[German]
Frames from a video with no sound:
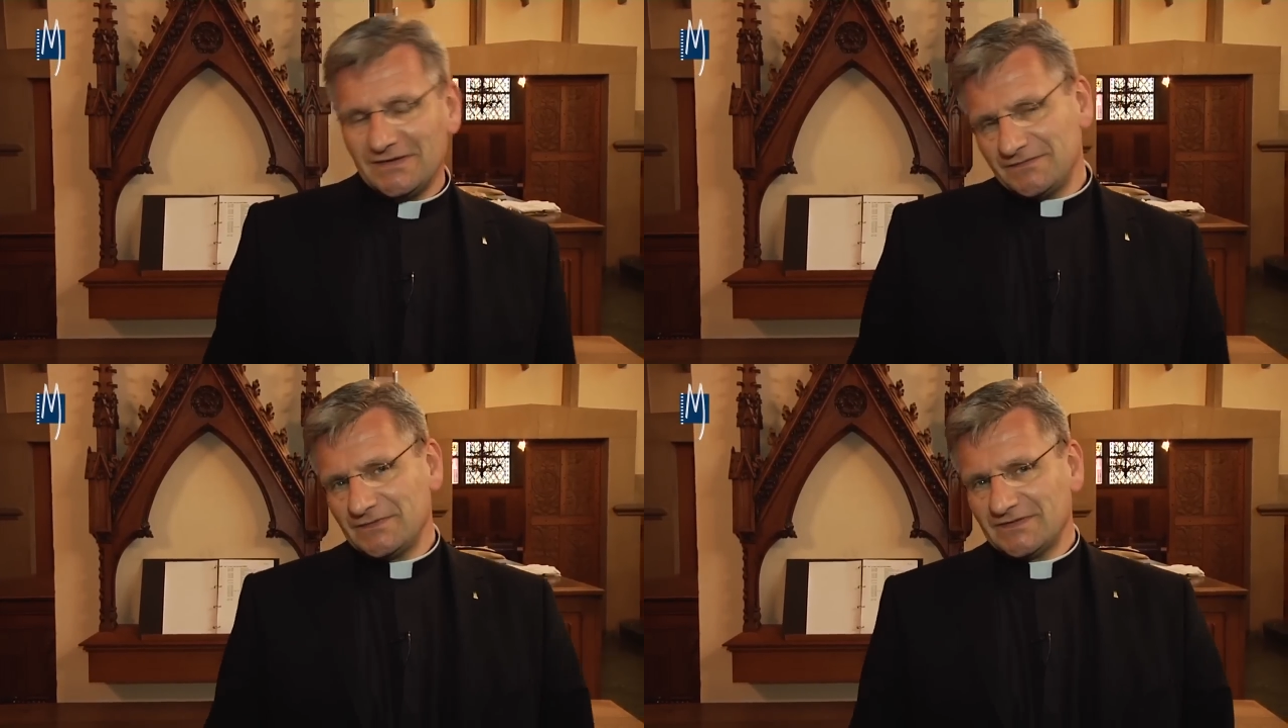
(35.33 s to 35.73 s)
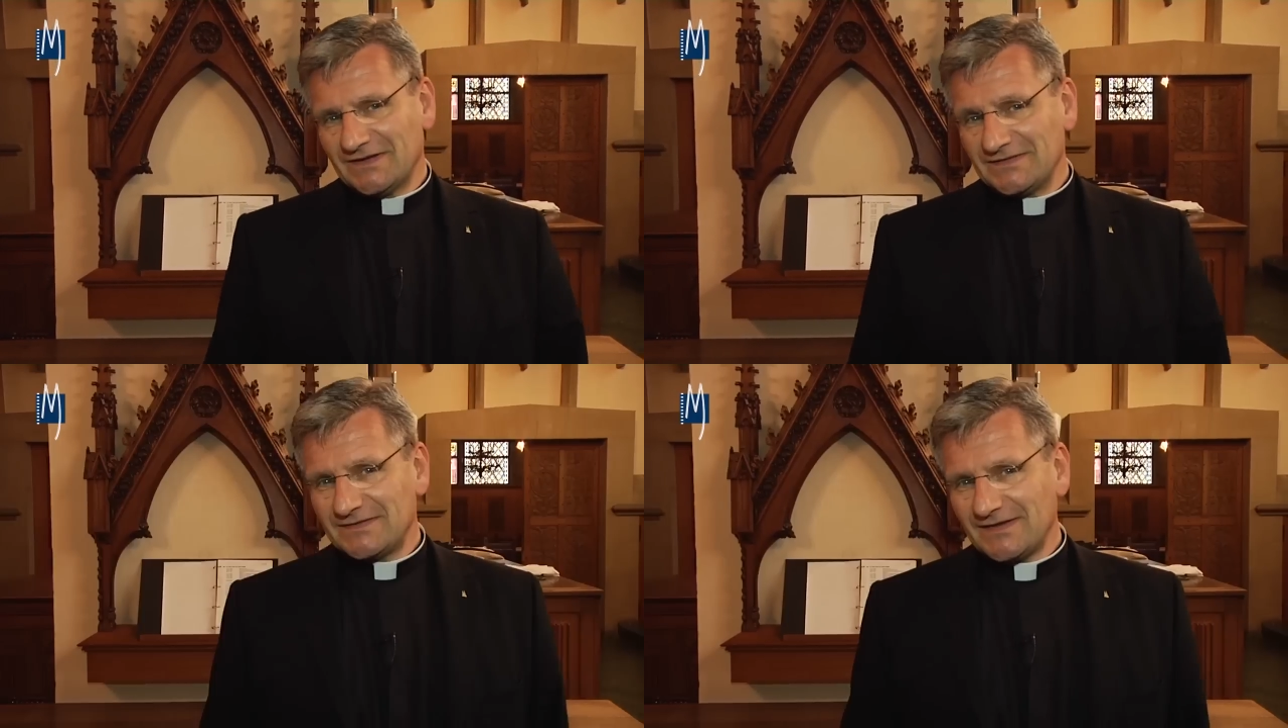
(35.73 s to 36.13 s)

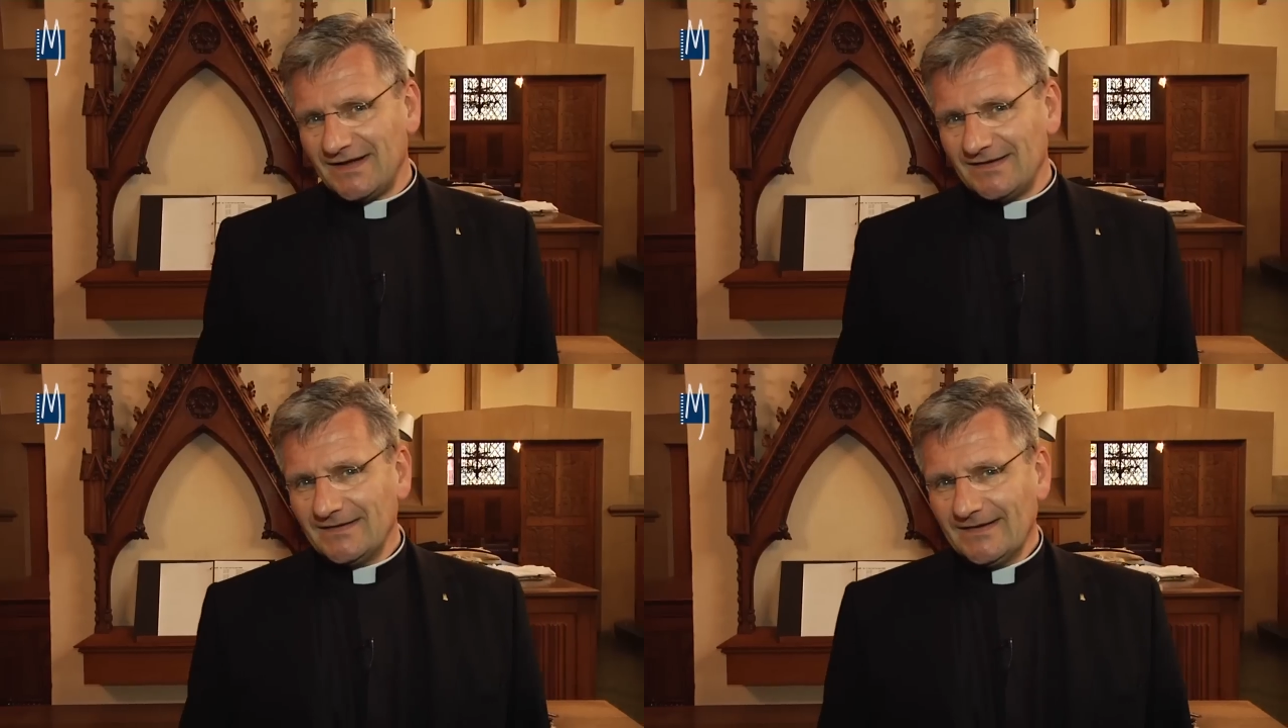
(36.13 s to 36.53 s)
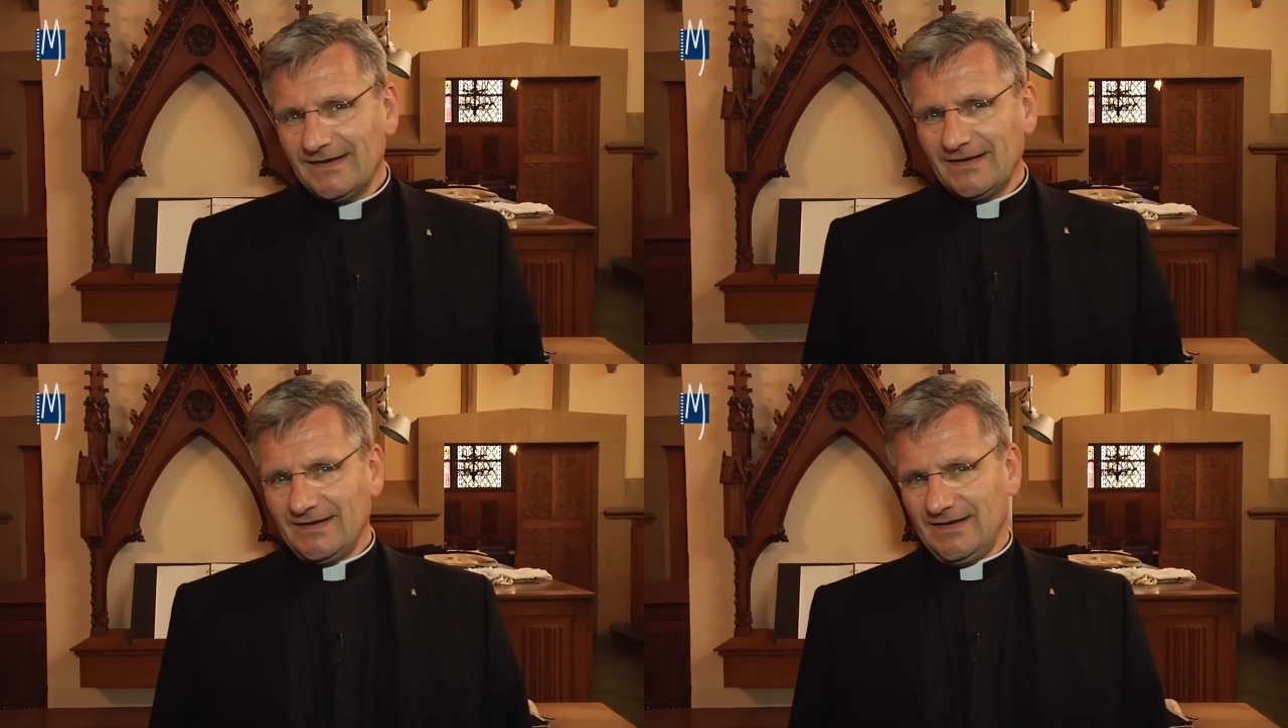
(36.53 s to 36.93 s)
Hedwigskathedrale
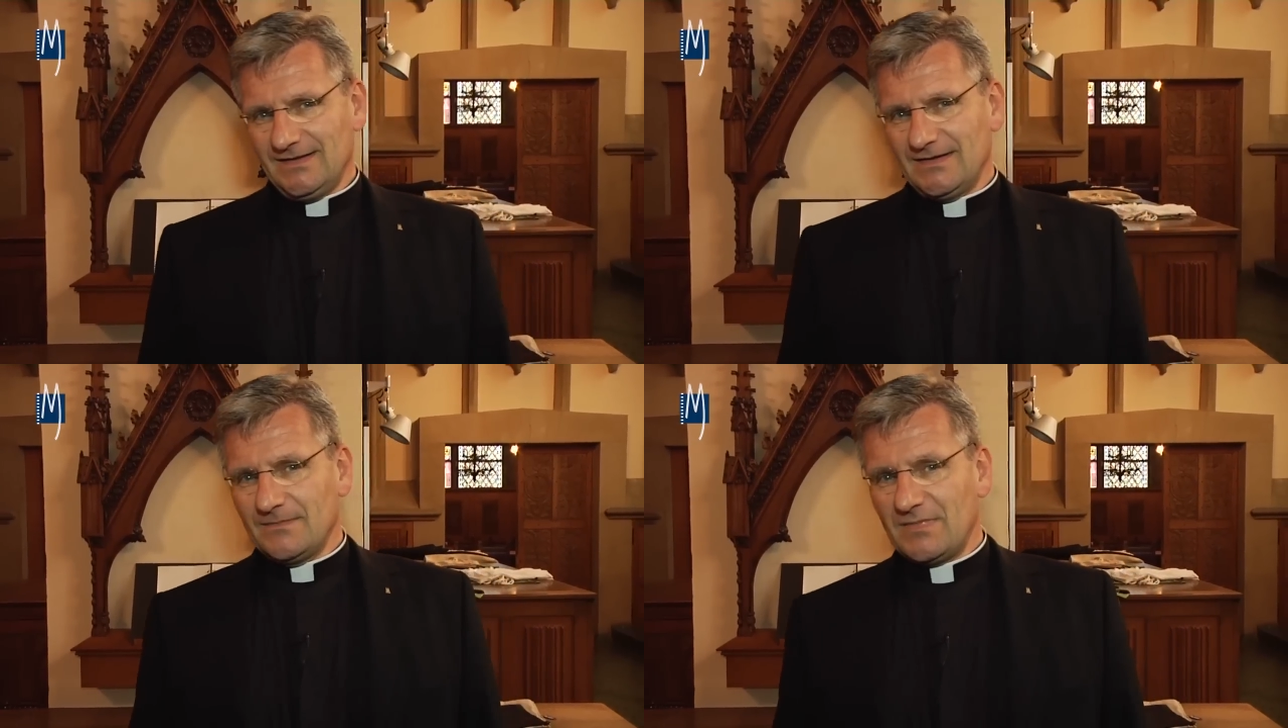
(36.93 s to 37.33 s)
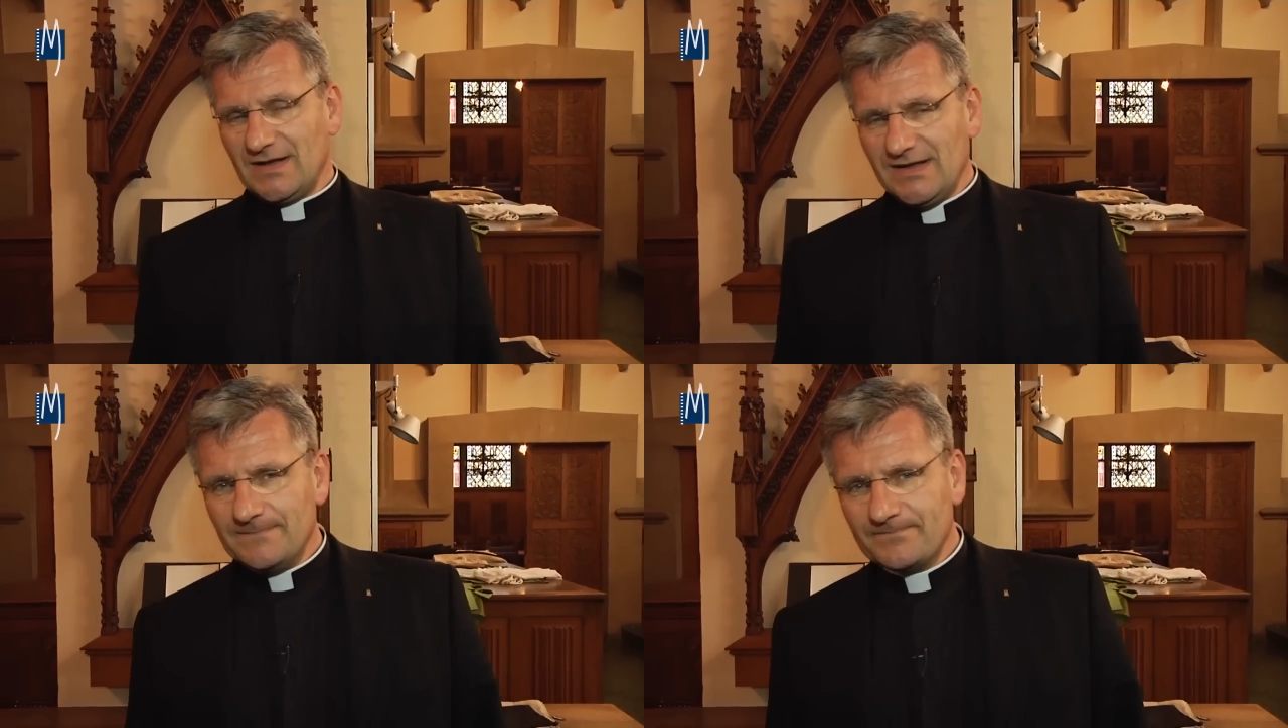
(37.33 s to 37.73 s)
in
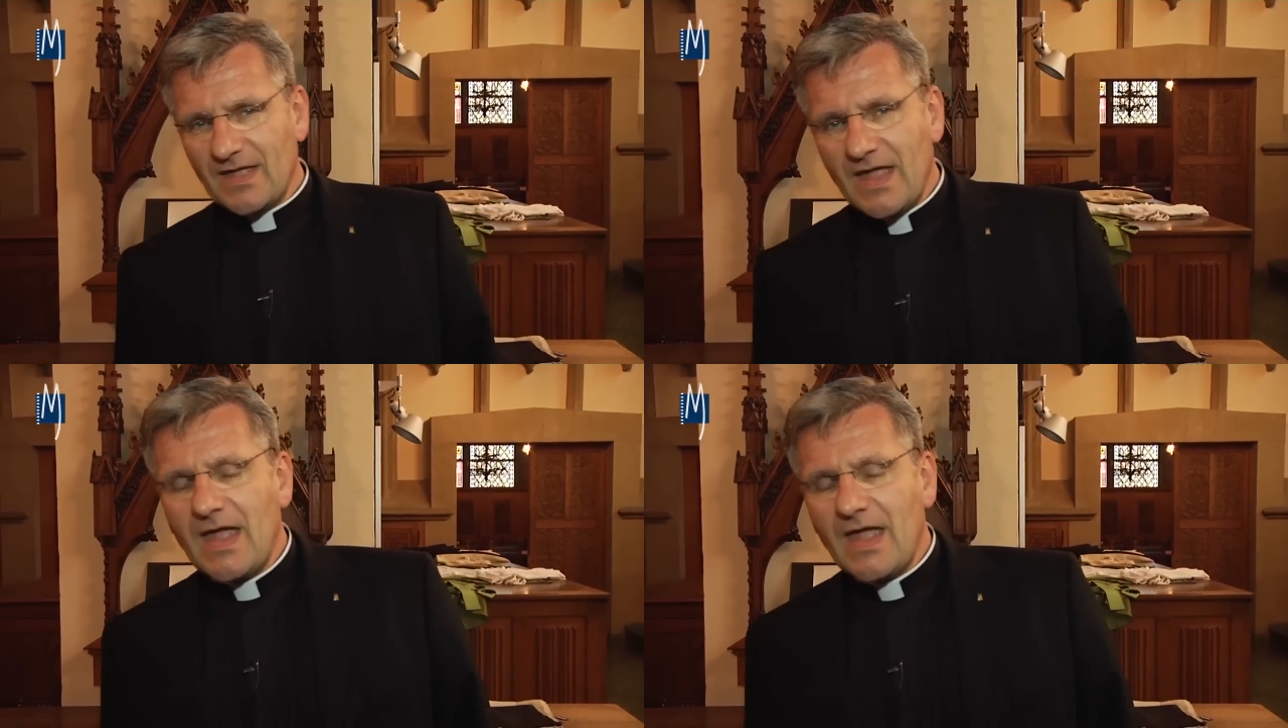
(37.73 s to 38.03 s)
Berlin.